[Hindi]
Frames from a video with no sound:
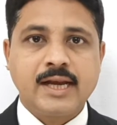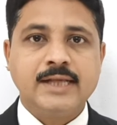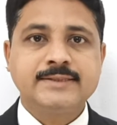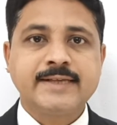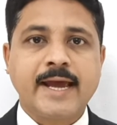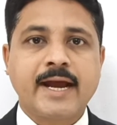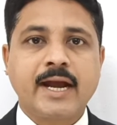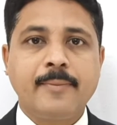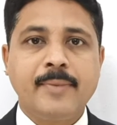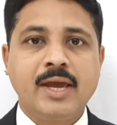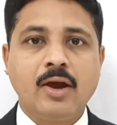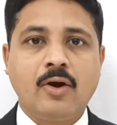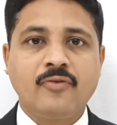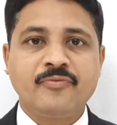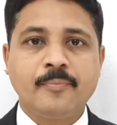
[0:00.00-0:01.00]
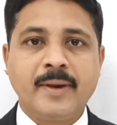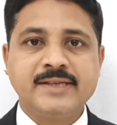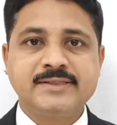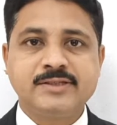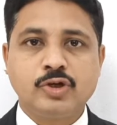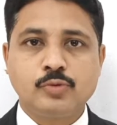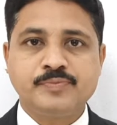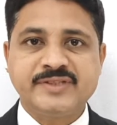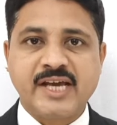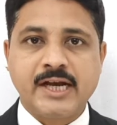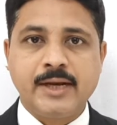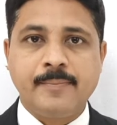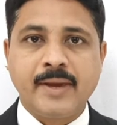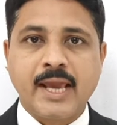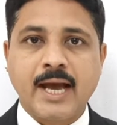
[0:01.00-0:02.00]
टिकलेज एकेडमी ऑफ मैथ्स यूट्यूब
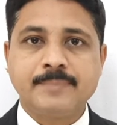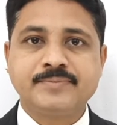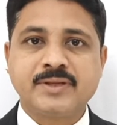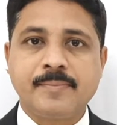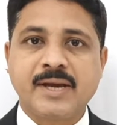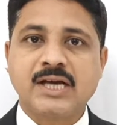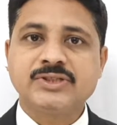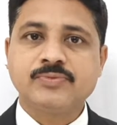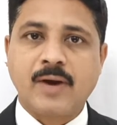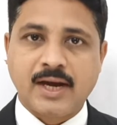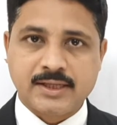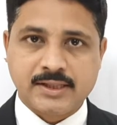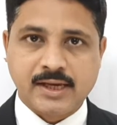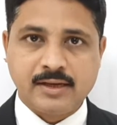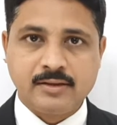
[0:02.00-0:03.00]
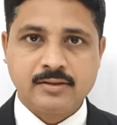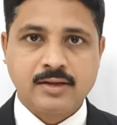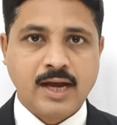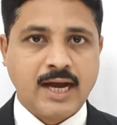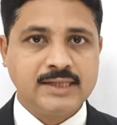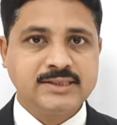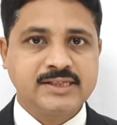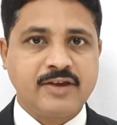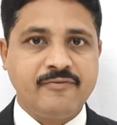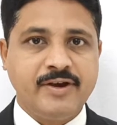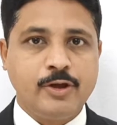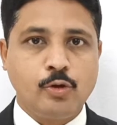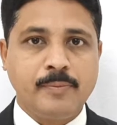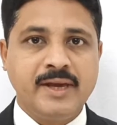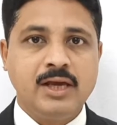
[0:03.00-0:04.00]
चैनल में आप सभी का स्वागत है आज के
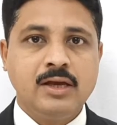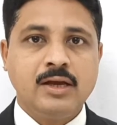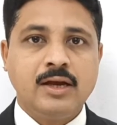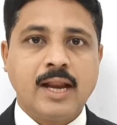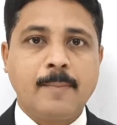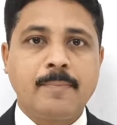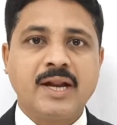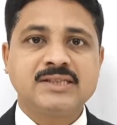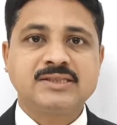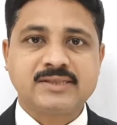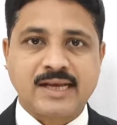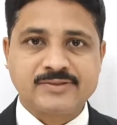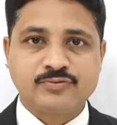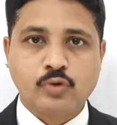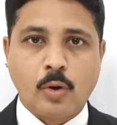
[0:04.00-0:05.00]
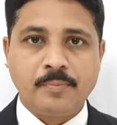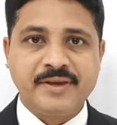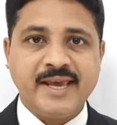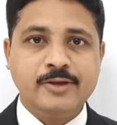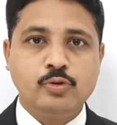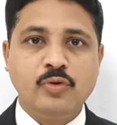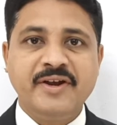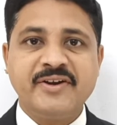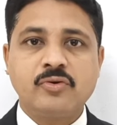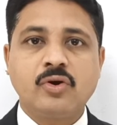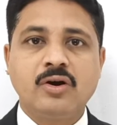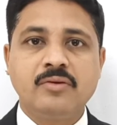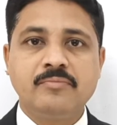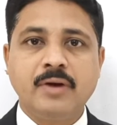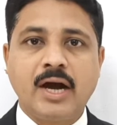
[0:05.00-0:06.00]
वीडियो में लेप्लास ट्रांसफॉर्म ये यूनिट
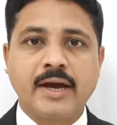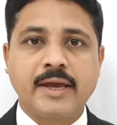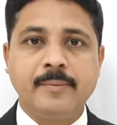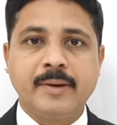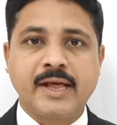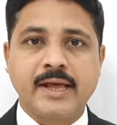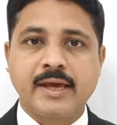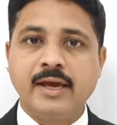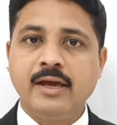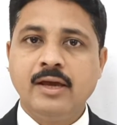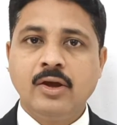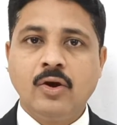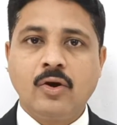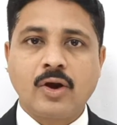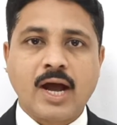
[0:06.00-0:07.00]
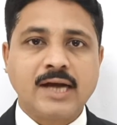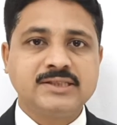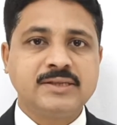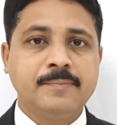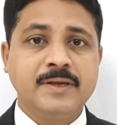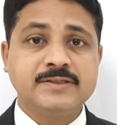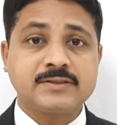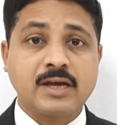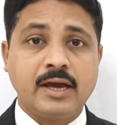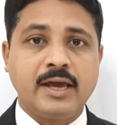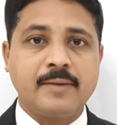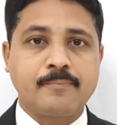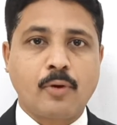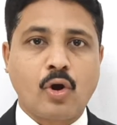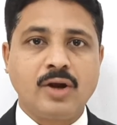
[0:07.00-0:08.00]
को हम आगे बढ़ाएंगे और आज हम इसका
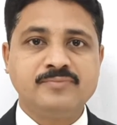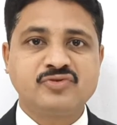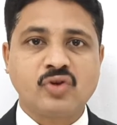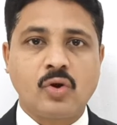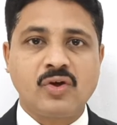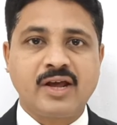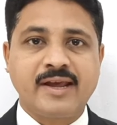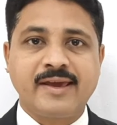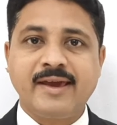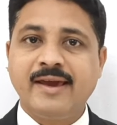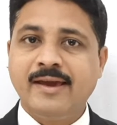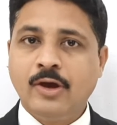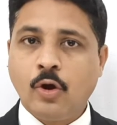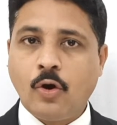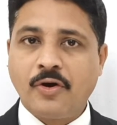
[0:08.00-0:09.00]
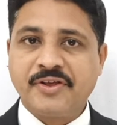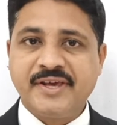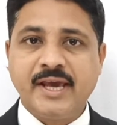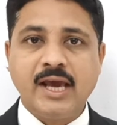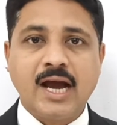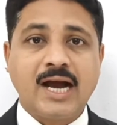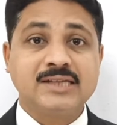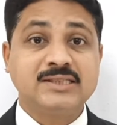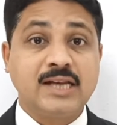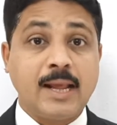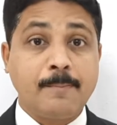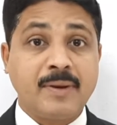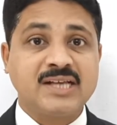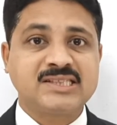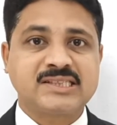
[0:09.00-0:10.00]
एक प्रॉब्लम सॉल्व करेंगे और ये आज
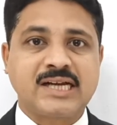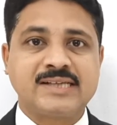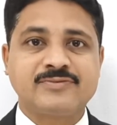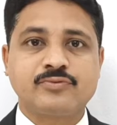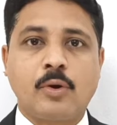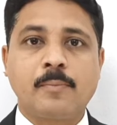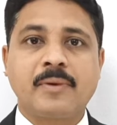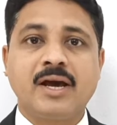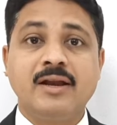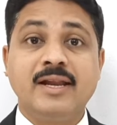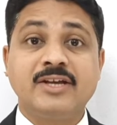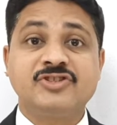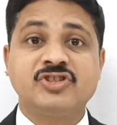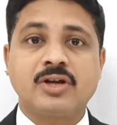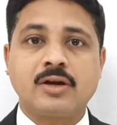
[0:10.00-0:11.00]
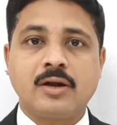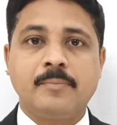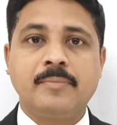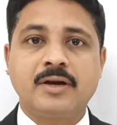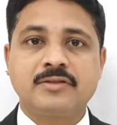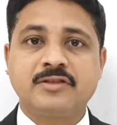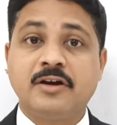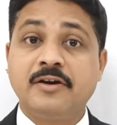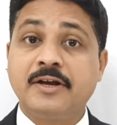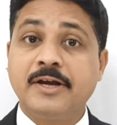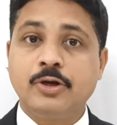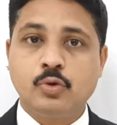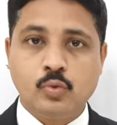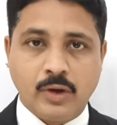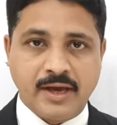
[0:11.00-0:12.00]
लेप्लास ट्रांसफॉर्म का लेक्चर नंबर
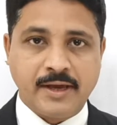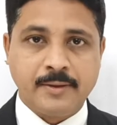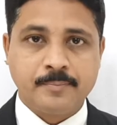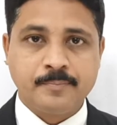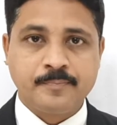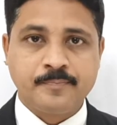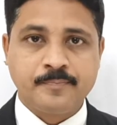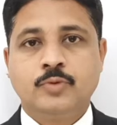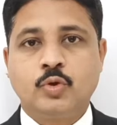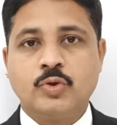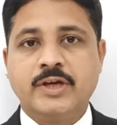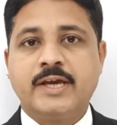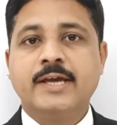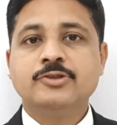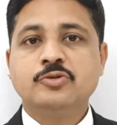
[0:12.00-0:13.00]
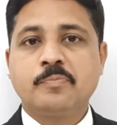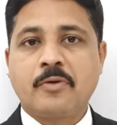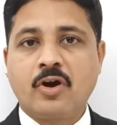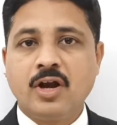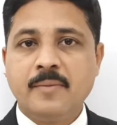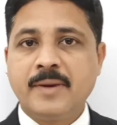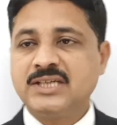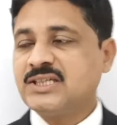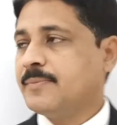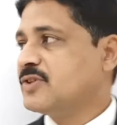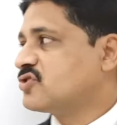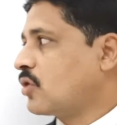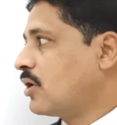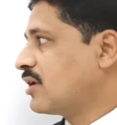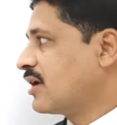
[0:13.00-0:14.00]
32 है तो देखिए जो प्रॉब्लम आज
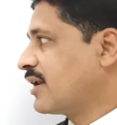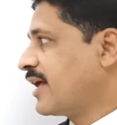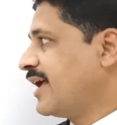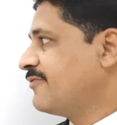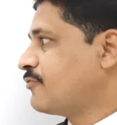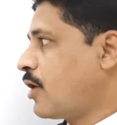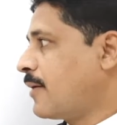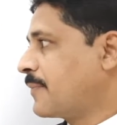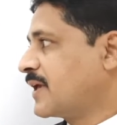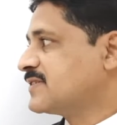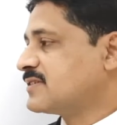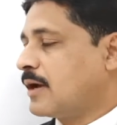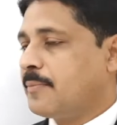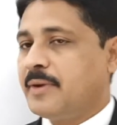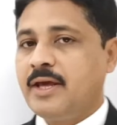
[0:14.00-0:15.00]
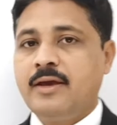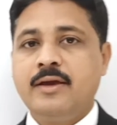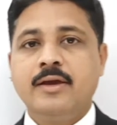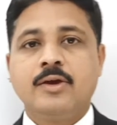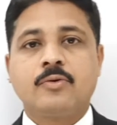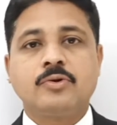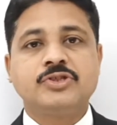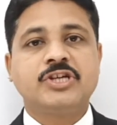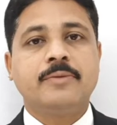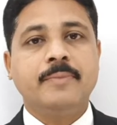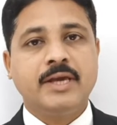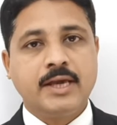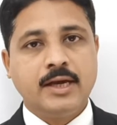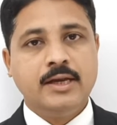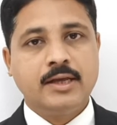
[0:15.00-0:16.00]
हमें सॉल्व करना है वो आपके सामने है क्वेश्चन
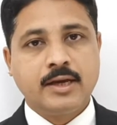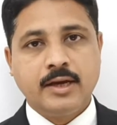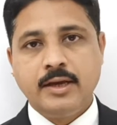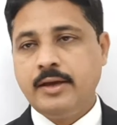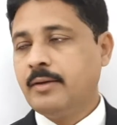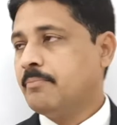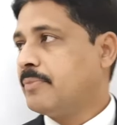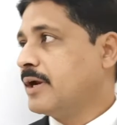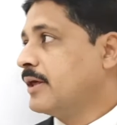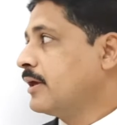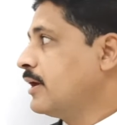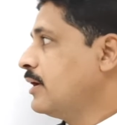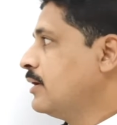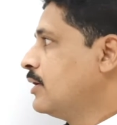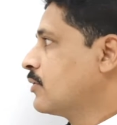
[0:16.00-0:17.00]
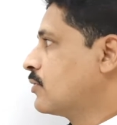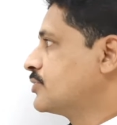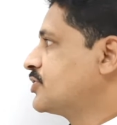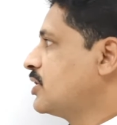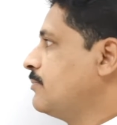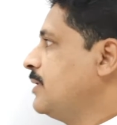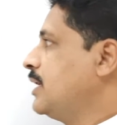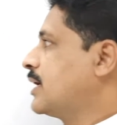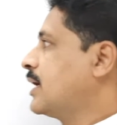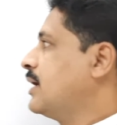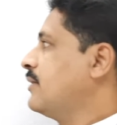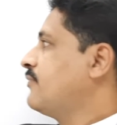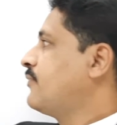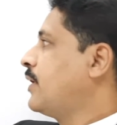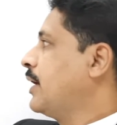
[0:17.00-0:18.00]
में क्या लिखा है हम पढ़ेंगे क्वेश्चन में लिखा
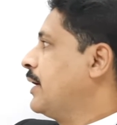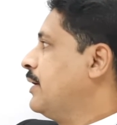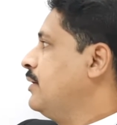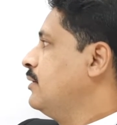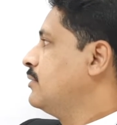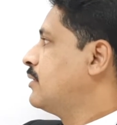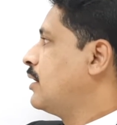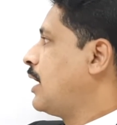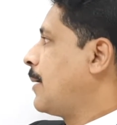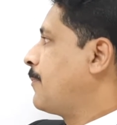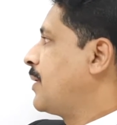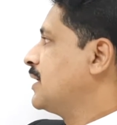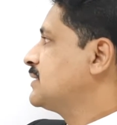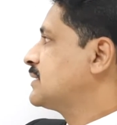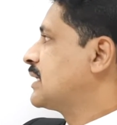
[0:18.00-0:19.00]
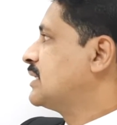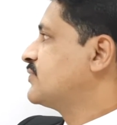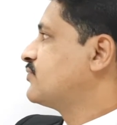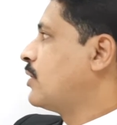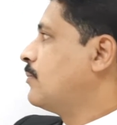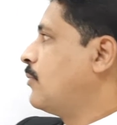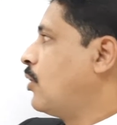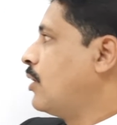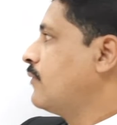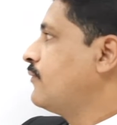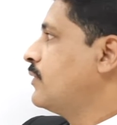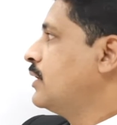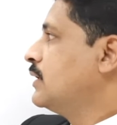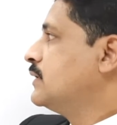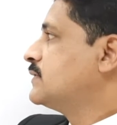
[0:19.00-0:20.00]
है फाइंड द लेप्लास ट्रांसफॉर्म
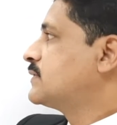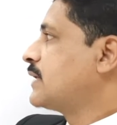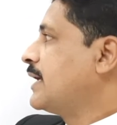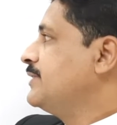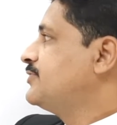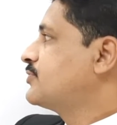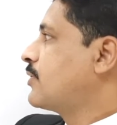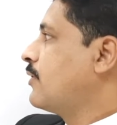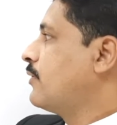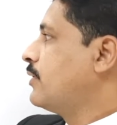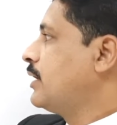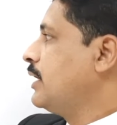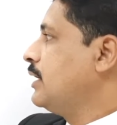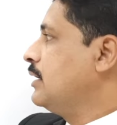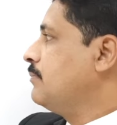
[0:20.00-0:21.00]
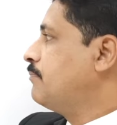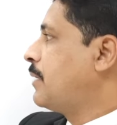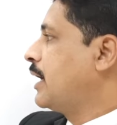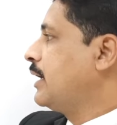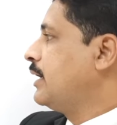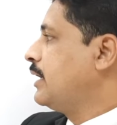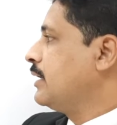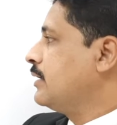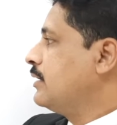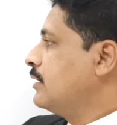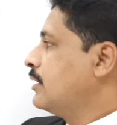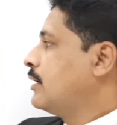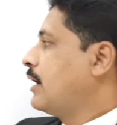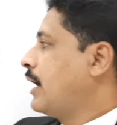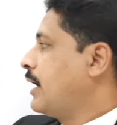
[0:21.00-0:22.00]
ऑफ साइंस स्क्योर टी बाई टी
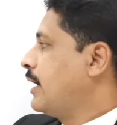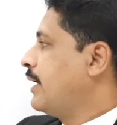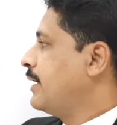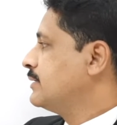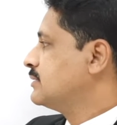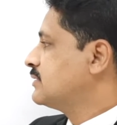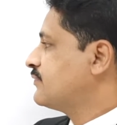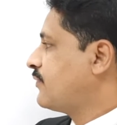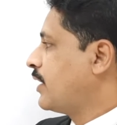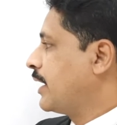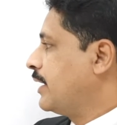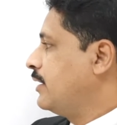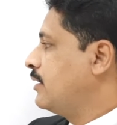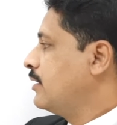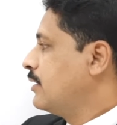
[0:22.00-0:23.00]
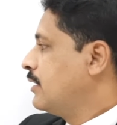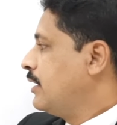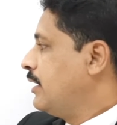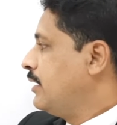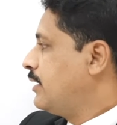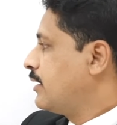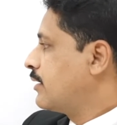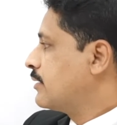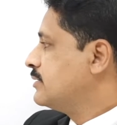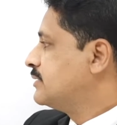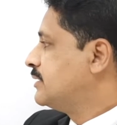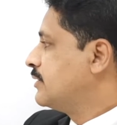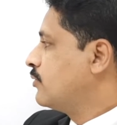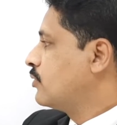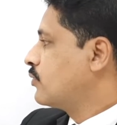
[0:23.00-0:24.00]
and hence find integral
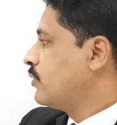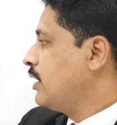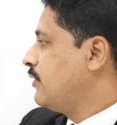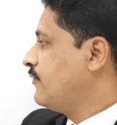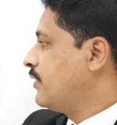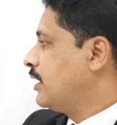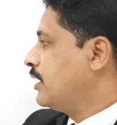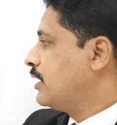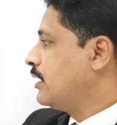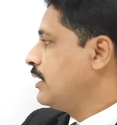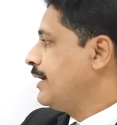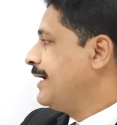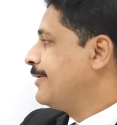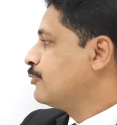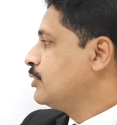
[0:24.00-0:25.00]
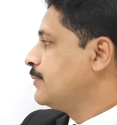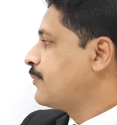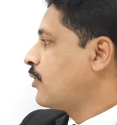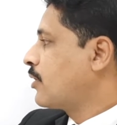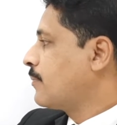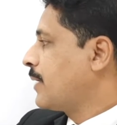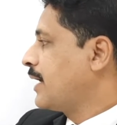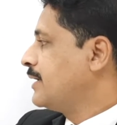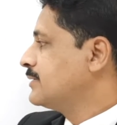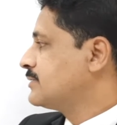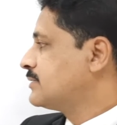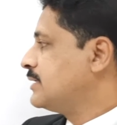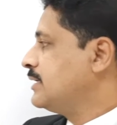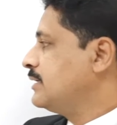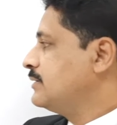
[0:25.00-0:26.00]
0 to infinity e to the power
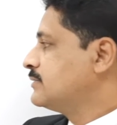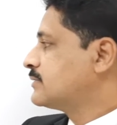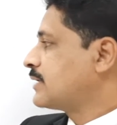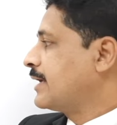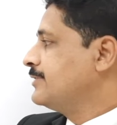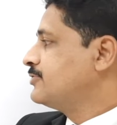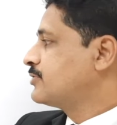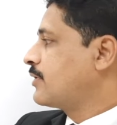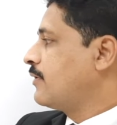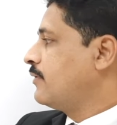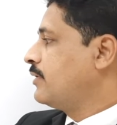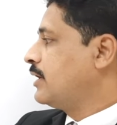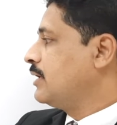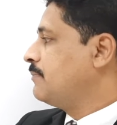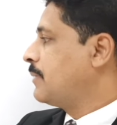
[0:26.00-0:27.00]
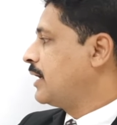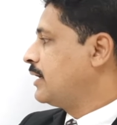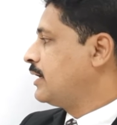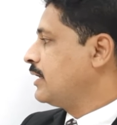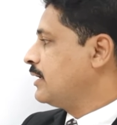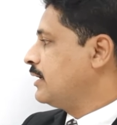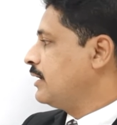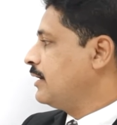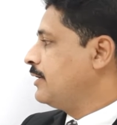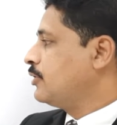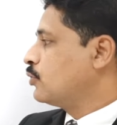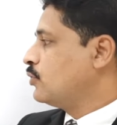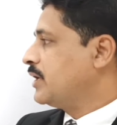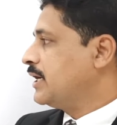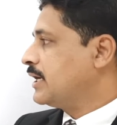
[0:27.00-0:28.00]
minus t sin square t by t
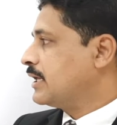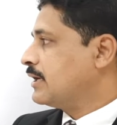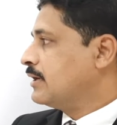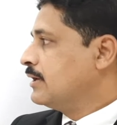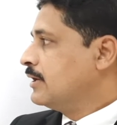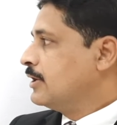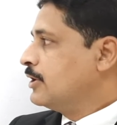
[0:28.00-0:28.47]
into dt